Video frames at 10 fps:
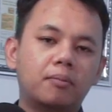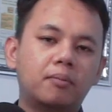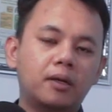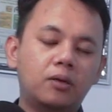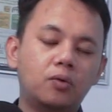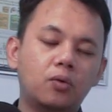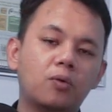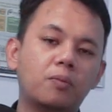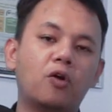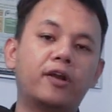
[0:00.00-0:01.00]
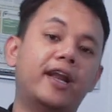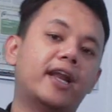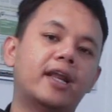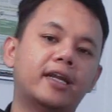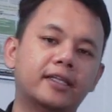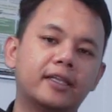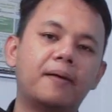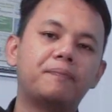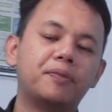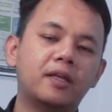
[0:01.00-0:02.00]
menunggu orderan dari
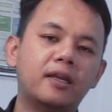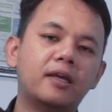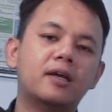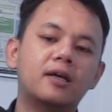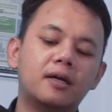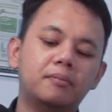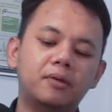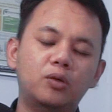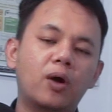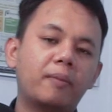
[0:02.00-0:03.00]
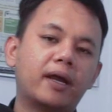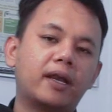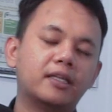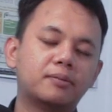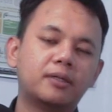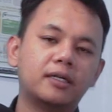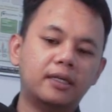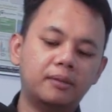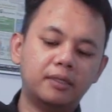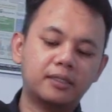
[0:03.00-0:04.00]
kita. Jadi di dua mekanisme
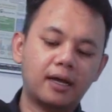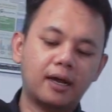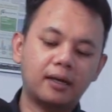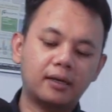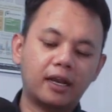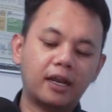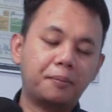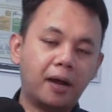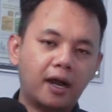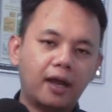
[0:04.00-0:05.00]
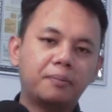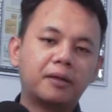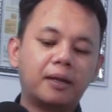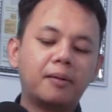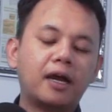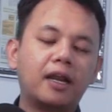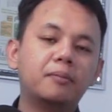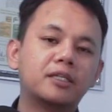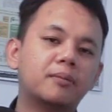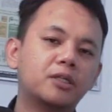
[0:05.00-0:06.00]
ini bisa kalian pakai. Pertama
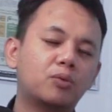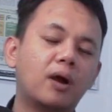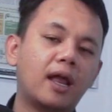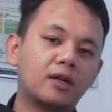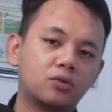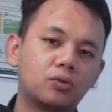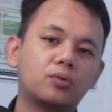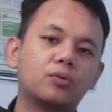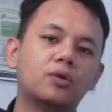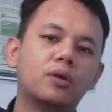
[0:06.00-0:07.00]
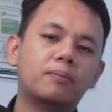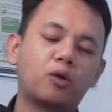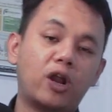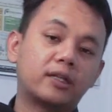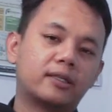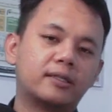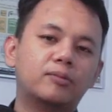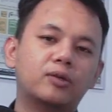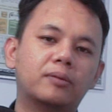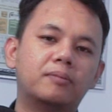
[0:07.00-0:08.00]
kalian bisa menjual langsung produk
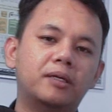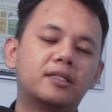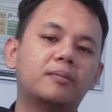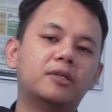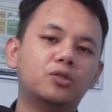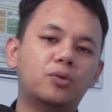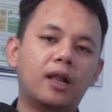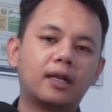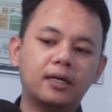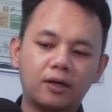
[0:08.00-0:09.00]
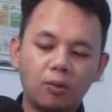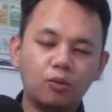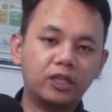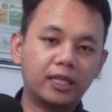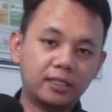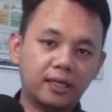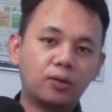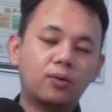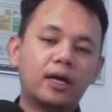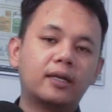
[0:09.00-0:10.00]
tersebut. Bisa menjual ke komunitas
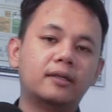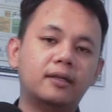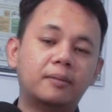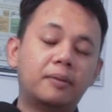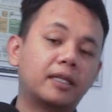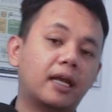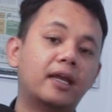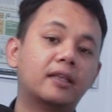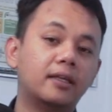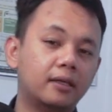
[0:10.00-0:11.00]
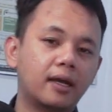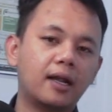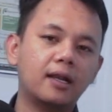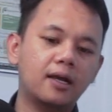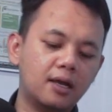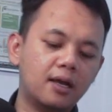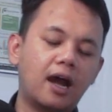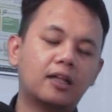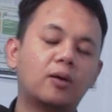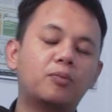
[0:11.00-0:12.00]
lingkungan di tempat kalian tinggal,
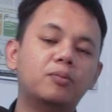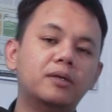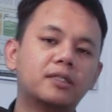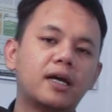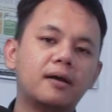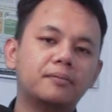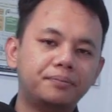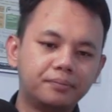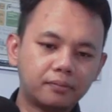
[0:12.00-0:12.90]
ataupun bisa